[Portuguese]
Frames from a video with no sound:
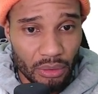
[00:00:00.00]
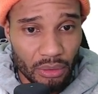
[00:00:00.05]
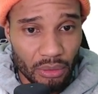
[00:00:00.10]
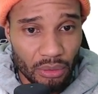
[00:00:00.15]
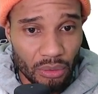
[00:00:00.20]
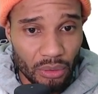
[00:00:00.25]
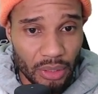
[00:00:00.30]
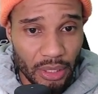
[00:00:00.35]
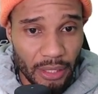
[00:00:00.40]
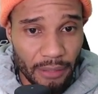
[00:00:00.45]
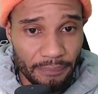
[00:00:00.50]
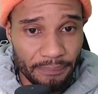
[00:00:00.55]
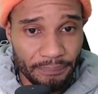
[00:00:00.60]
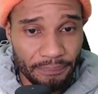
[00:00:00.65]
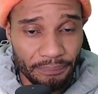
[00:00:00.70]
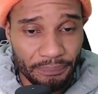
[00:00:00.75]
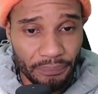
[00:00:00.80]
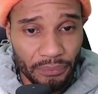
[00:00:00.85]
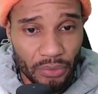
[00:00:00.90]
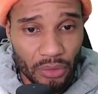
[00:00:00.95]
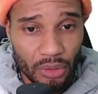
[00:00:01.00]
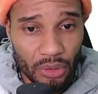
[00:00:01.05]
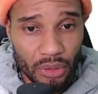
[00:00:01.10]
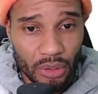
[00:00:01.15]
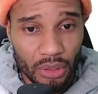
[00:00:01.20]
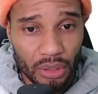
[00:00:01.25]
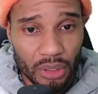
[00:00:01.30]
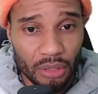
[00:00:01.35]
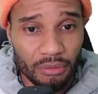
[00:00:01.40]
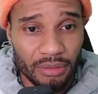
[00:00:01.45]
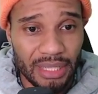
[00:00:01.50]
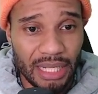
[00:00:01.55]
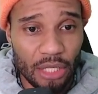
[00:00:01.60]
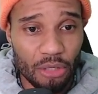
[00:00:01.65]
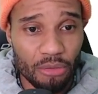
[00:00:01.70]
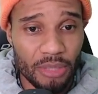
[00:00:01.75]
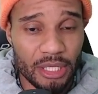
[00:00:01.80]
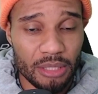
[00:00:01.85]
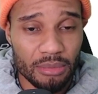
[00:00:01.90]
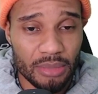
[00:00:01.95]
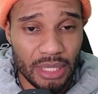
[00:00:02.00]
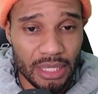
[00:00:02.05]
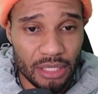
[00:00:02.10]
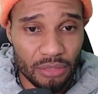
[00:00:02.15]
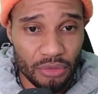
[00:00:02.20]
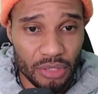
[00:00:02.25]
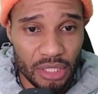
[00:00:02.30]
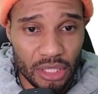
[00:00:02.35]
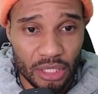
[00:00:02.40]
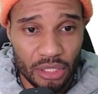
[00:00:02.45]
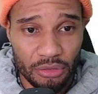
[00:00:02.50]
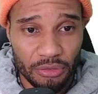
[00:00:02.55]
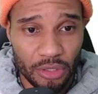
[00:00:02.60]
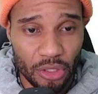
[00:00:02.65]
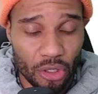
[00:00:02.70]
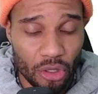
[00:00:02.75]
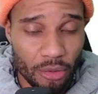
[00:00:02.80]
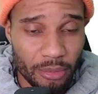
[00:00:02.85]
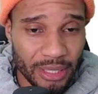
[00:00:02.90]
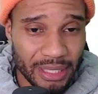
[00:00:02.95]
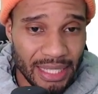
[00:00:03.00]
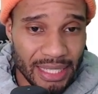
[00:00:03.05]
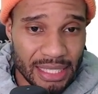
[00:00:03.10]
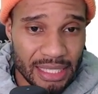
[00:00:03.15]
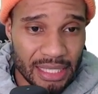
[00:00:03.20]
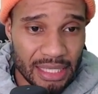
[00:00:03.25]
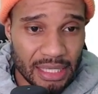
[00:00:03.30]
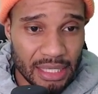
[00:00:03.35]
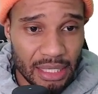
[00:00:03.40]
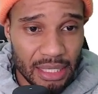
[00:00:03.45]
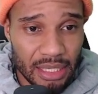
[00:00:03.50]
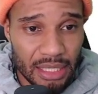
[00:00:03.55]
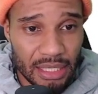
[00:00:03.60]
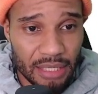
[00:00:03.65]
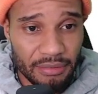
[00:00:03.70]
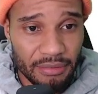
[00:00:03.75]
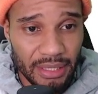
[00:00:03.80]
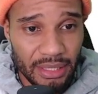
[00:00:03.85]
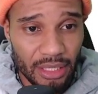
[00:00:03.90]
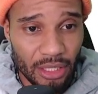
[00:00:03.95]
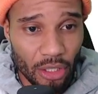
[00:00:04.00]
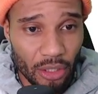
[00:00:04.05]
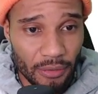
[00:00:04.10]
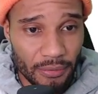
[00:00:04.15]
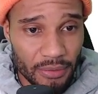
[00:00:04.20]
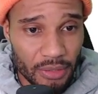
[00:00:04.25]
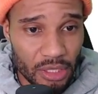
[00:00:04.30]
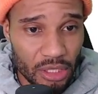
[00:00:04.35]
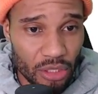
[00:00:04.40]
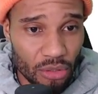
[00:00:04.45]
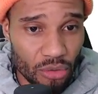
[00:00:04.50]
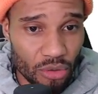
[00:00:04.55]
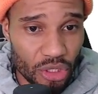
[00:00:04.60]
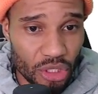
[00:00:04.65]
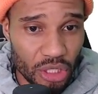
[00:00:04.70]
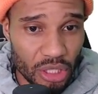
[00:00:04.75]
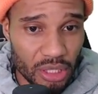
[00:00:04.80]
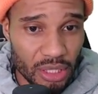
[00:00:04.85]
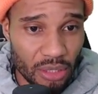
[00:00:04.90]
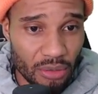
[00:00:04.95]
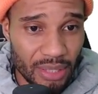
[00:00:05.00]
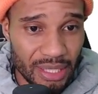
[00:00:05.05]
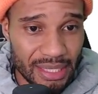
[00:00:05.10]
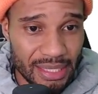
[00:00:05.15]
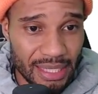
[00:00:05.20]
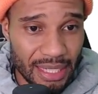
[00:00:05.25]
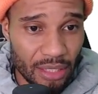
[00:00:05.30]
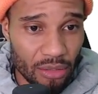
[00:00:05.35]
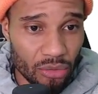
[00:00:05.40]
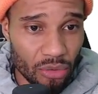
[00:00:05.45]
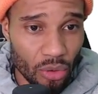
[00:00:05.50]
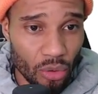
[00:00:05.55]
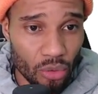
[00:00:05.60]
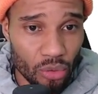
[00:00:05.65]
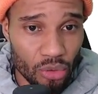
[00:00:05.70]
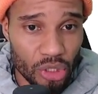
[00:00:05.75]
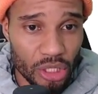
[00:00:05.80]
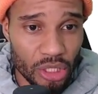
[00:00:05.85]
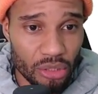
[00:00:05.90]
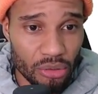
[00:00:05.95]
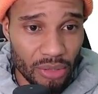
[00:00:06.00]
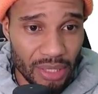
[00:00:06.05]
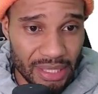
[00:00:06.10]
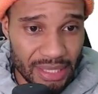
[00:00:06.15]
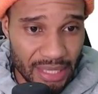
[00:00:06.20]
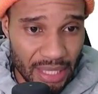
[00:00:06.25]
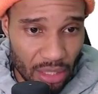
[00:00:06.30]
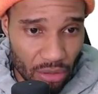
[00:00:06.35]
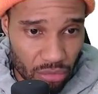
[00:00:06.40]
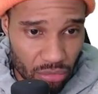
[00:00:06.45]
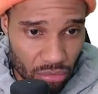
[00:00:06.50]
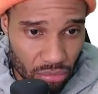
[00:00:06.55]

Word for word: Ok? Então vai dar no mesmo, tá? Se você resolver qualquer uma dessas, você vai ter ó, 5x é igual a zero ou x igual a zero.